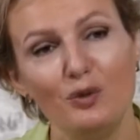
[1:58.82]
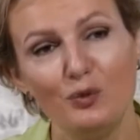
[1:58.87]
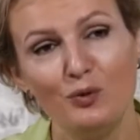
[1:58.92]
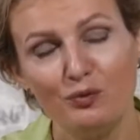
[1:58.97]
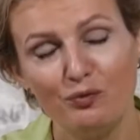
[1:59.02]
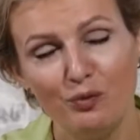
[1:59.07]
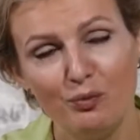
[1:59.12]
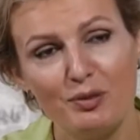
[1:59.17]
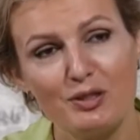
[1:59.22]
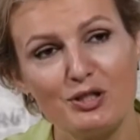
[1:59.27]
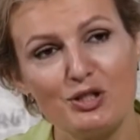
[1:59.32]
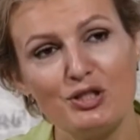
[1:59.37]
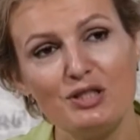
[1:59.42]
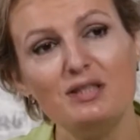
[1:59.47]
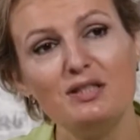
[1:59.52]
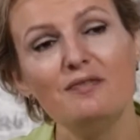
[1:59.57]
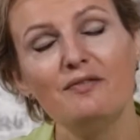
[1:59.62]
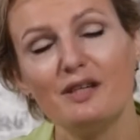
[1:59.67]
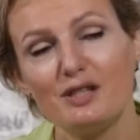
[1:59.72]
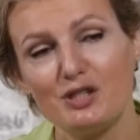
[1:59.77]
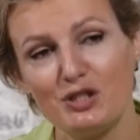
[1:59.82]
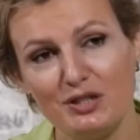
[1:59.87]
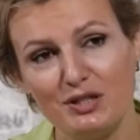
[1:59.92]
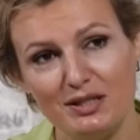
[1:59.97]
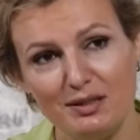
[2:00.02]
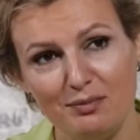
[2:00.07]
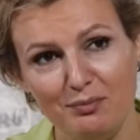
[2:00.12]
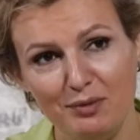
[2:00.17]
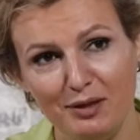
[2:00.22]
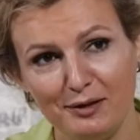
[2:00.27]
ли он в образ жизни вашей
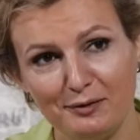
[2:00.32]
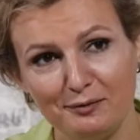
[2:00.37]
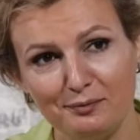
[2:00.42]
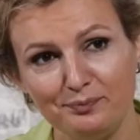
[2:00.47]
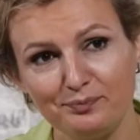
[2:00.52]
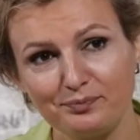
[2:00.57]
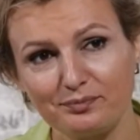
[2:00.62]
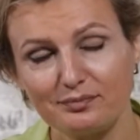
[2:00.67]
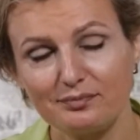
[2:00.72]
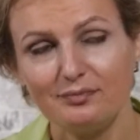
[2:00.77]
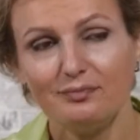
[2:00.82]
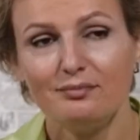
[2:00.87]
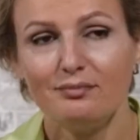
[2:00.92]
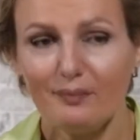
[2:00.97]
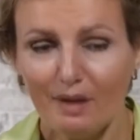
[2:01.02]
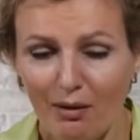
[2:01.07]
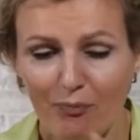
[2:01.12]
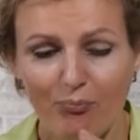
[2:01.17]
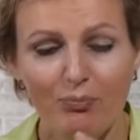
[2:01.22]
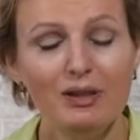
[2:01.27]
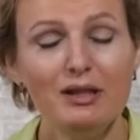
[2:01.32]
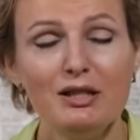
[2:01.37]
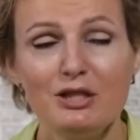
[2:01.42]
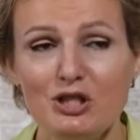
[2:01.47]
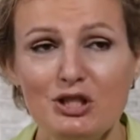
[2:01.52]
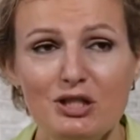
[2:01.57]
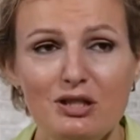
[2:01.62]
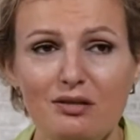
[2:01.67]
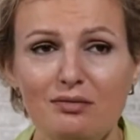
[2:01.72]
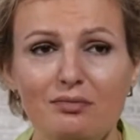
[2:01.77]
семьи.
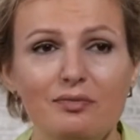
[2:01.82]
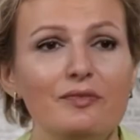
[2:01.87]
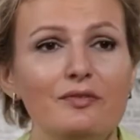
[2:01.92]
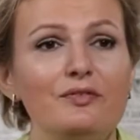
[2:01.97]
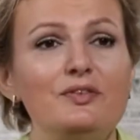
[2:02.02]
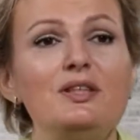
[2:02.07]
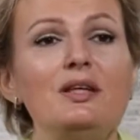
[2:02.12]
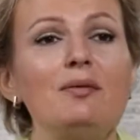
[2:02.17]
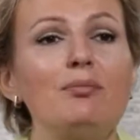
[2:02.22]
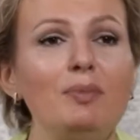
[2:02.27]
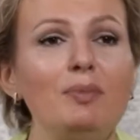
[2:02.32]
Малыши все